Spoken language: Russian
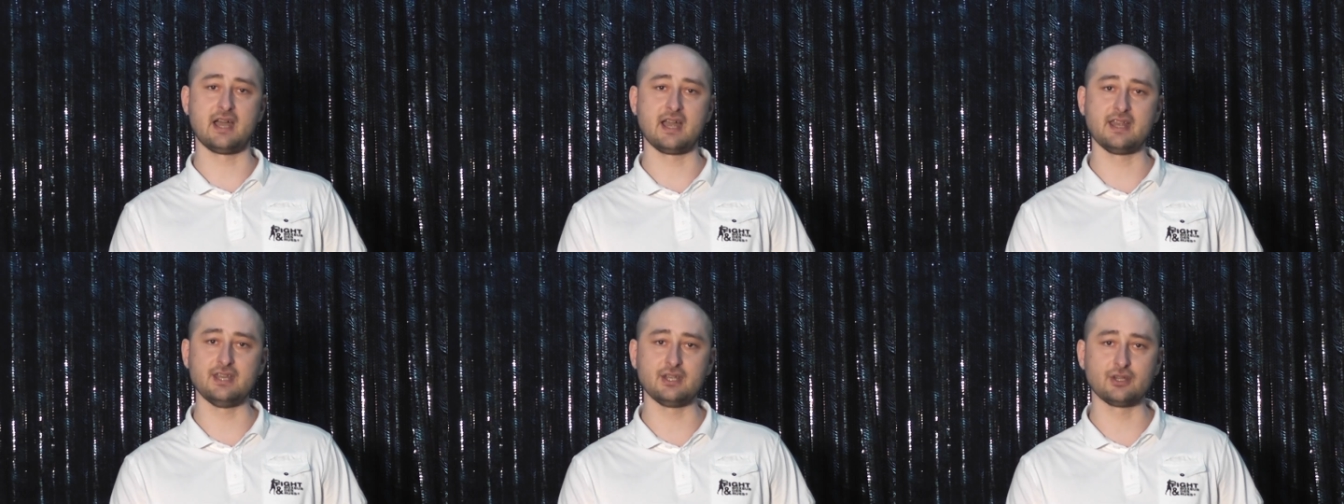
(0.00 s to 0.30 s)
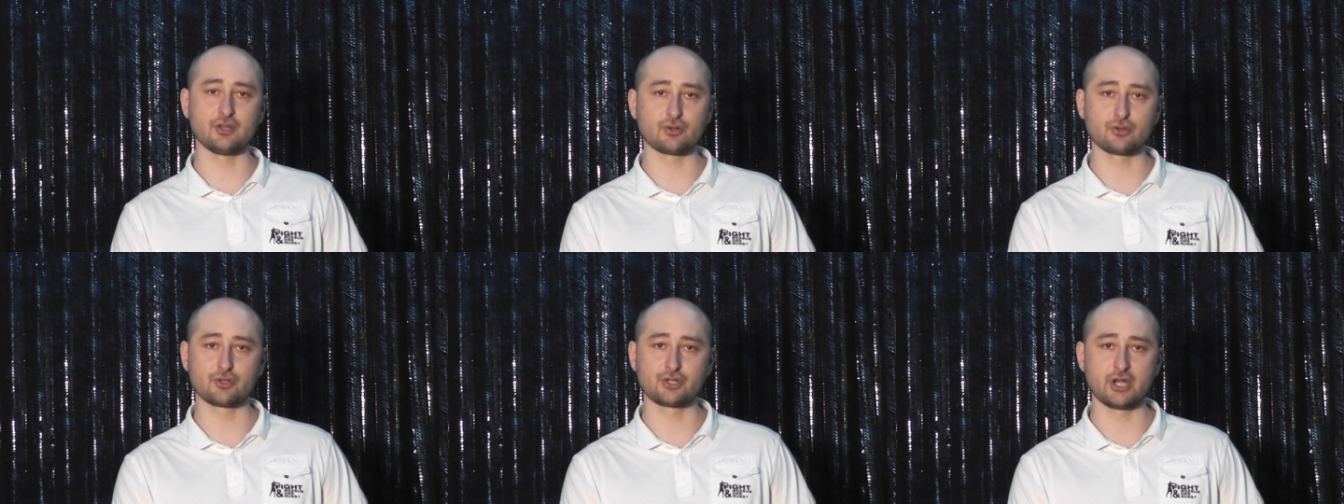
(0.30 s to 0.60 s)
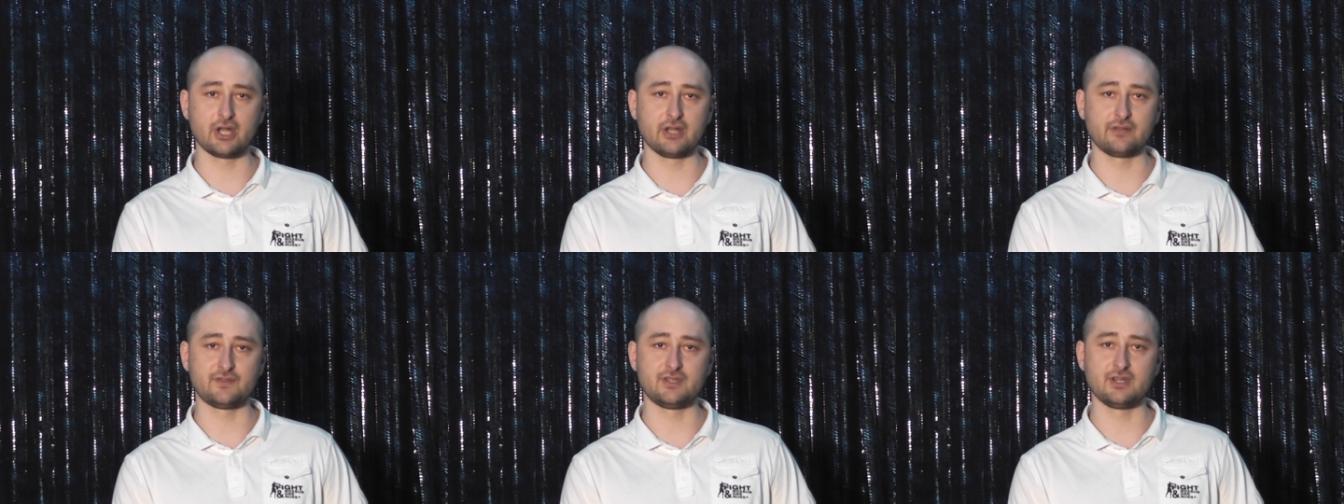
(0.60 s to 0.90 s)
Они
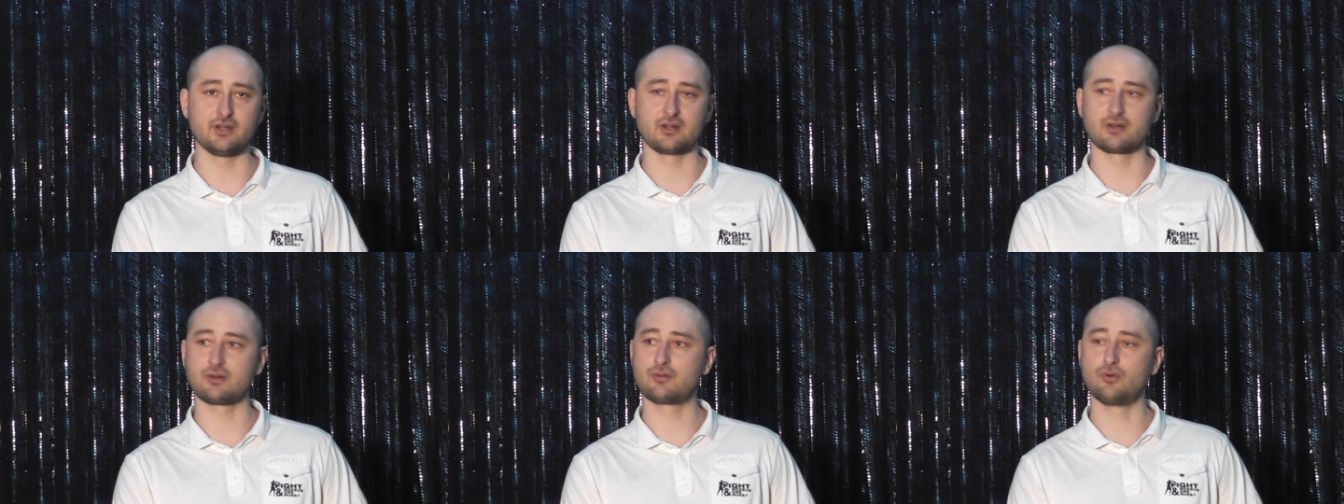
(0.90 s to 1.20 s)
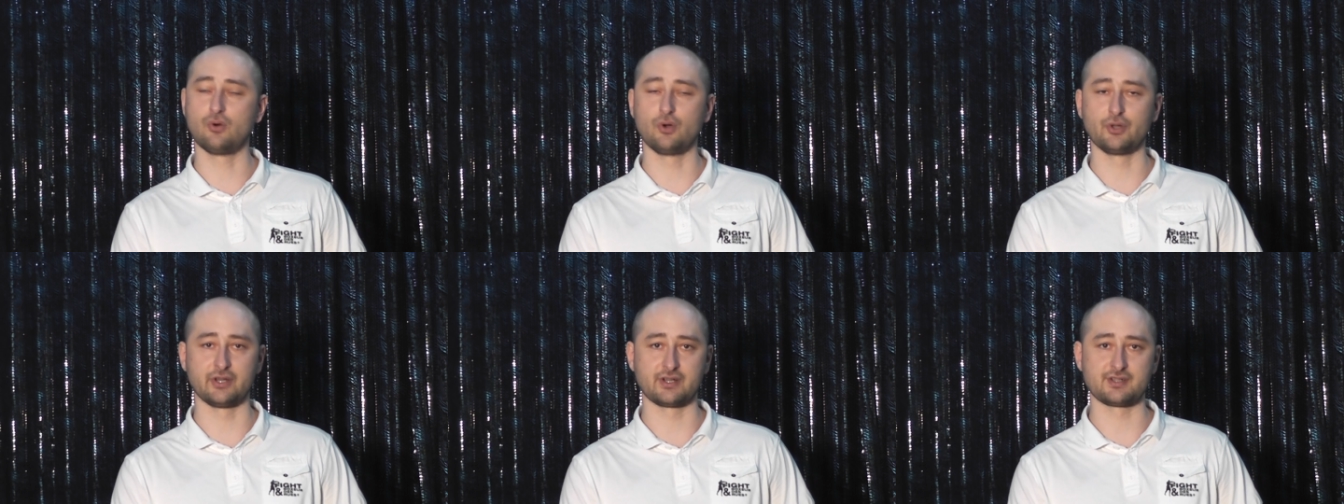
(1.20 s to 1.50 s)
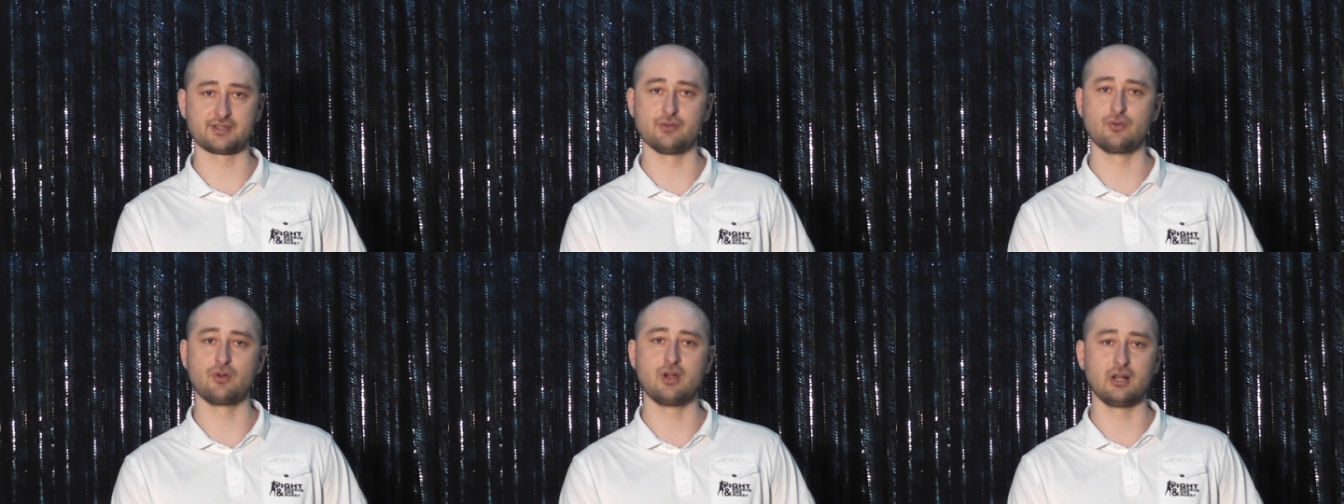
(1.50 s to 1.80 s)
нарушают все
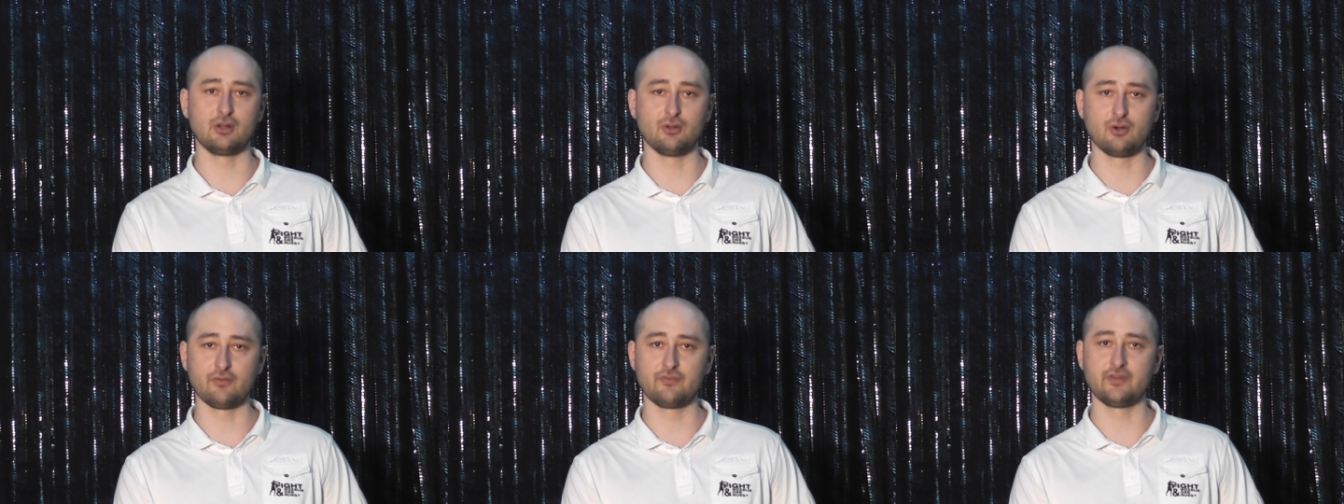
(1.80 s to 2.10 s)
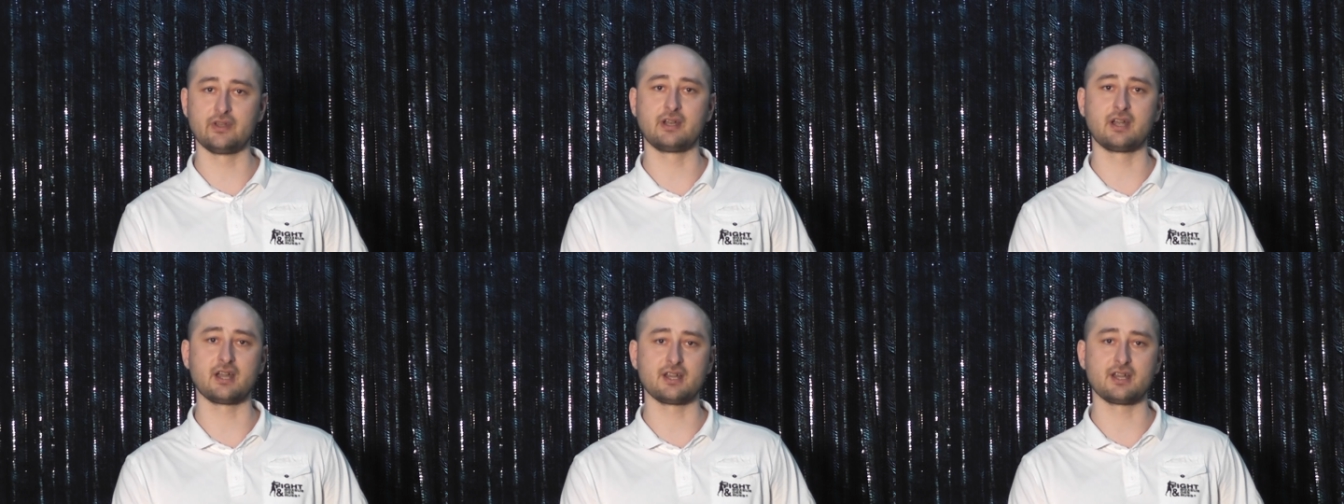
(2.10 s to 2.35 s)
кодексы уголовные,